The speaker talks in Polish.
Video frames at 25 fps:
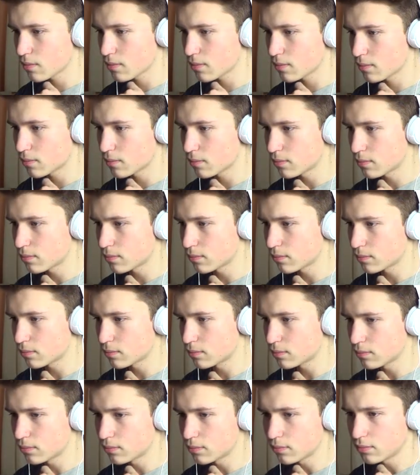
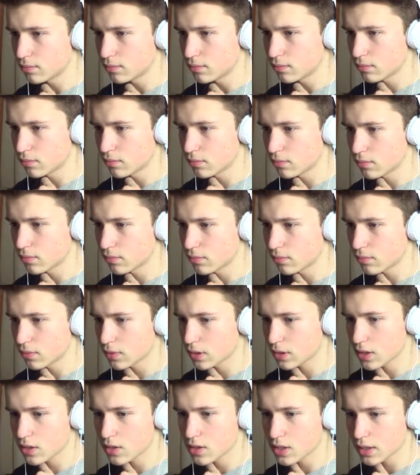Mm,
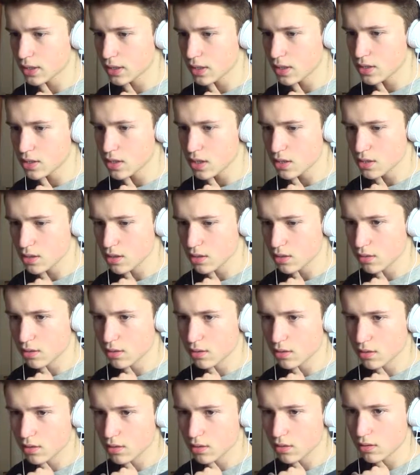jakieś rzadkie rzeczy
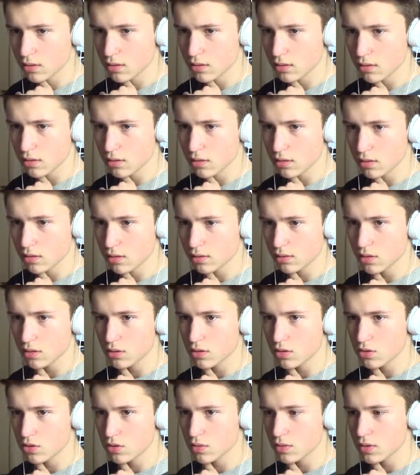
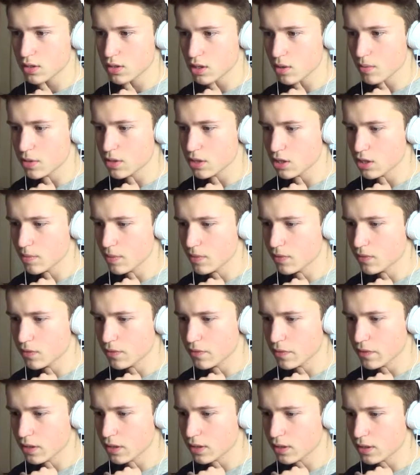to dużo żołnierza będzie na pewno
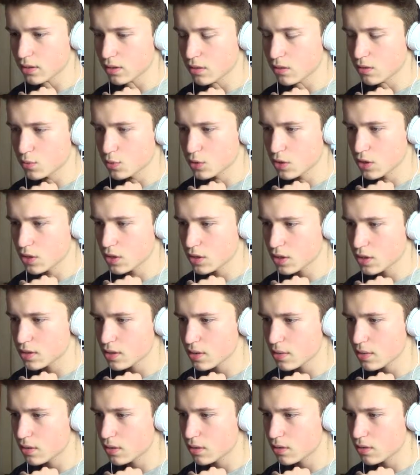fajne, tylko muszę jeszcze
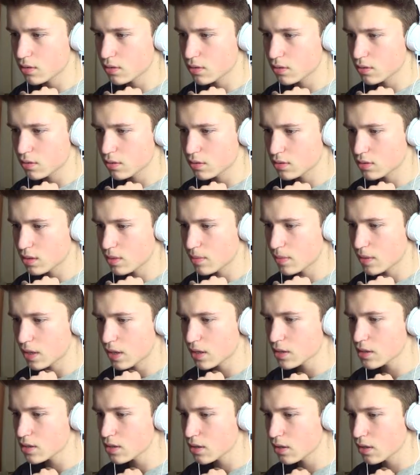całego y,
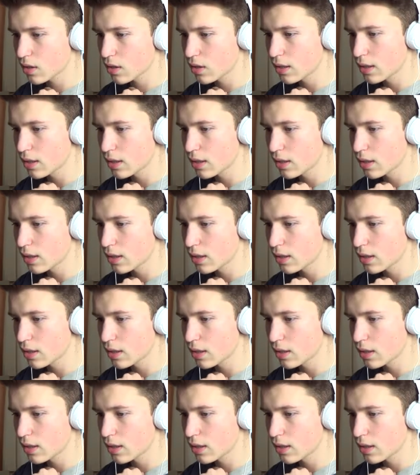zebrać.